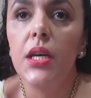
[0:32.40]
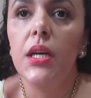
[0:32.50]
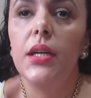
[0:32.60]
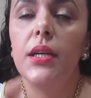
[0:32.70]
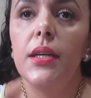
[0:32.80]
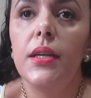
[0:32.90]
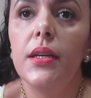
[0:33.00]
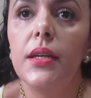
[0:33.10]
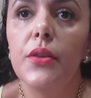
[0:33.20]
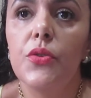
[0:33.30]

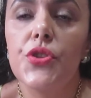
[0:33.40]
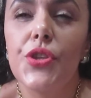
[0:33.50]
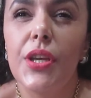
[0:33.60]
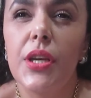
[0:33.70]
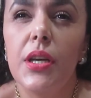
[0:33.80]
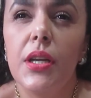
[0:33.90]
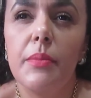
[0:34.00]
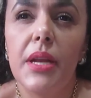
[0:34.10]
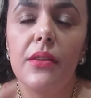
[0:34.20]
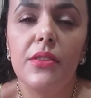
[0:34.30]
Uh, eu tinha
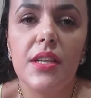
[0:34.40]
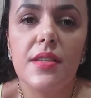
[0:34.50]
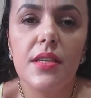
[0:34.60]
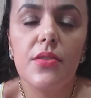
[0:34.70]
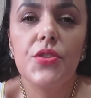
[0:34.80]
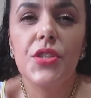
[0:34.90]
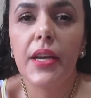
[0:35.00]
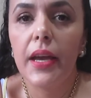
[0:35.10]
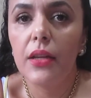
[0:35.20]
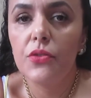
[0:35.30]
eliminado 3 quilos, tinha
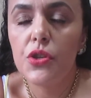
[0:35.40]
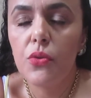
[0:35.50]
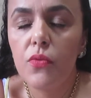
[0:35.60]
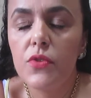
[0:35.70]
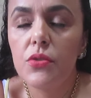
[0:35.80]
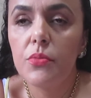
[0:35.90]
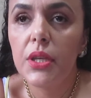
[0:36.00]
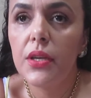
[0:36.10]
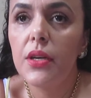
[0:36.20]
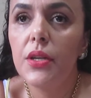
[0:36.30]
ganhado de novo, se não me
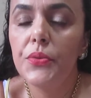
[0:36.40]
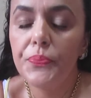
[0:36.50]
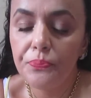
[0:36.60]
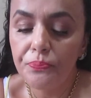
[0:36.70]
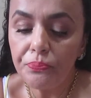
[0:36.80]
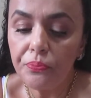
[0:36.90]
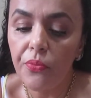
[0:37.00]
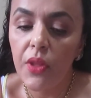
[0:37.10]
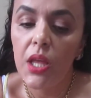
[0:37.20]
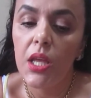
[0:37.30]
engano.
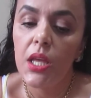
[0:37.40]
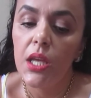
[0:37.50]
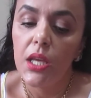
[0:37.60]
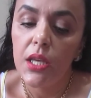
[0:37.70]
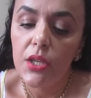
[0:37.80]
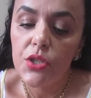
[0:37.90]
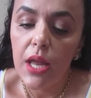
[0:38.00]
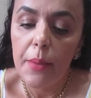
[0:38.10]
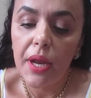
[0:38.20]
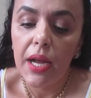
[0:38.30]
E de
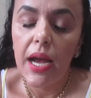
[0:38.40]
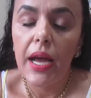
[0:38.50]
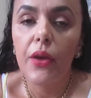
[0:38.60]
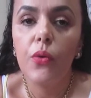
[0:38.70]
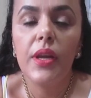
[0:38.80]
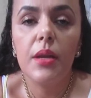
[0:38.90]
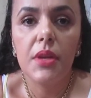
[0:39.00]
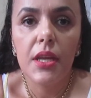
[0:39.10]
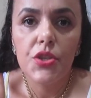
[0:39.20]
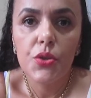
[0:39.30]
lá pra cá eu
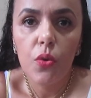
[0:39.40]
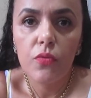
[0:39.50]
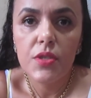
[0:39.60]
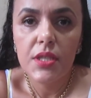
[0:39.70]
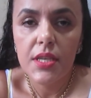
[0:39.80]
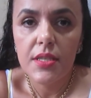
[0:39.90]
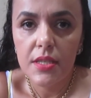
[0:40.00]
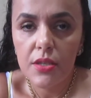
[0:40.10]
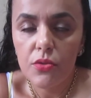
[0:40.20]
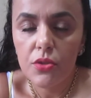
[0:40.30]
eliminei de novo os 3
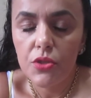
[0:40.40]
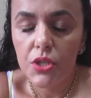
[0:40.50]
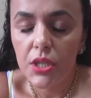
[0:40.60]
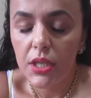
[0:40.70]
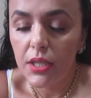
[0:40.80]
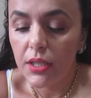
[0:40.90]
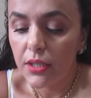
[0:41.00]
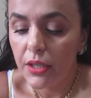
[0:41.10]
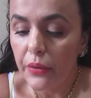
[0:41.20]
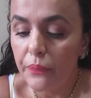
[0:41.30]
quilos que eu tinha
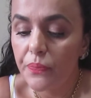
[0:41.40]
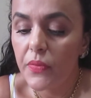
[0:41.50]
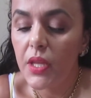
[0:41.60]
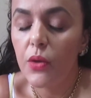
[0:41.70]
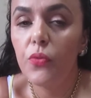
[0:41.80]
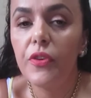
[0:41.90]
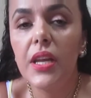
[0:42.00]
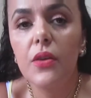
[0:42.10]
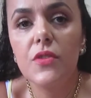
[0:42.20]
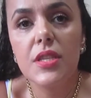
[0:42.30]
ganho. Eu
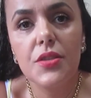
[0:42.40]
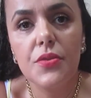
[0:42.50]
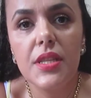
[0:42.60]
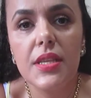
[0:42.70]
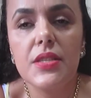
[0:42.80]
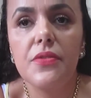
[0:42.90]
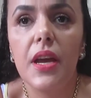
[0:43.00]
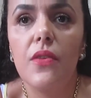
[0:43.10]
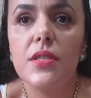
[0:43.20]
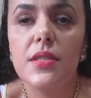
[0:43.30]
falei com vocês que eu ia
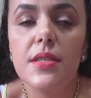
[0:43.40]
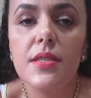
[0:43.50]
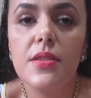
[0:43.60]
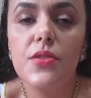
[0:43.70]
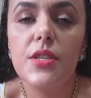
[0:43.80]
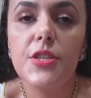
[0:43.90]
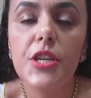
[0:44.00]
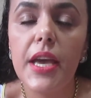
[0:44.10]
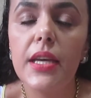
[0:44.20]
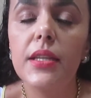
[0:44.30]
intensificar os exercícios e a
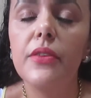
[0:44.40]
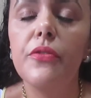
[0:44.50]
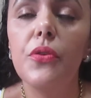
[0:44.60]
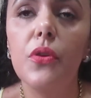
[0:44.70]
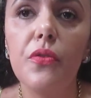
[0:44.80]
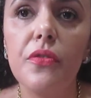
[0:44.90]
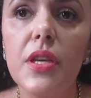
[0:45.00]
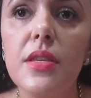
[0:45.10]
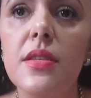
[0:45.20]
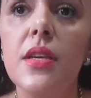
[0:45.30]
dieta, e foi o que eu
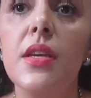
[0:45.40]
fiz.